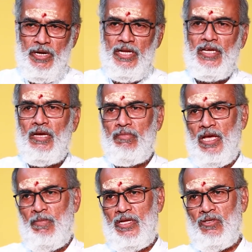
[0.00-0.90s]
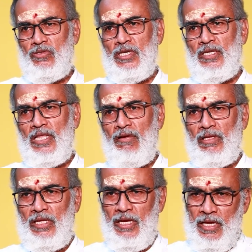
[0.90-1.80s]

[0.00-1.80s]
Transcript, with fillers: బీటా క్యామ్ కెమెరాస్ వచ్చాయి తర్వాత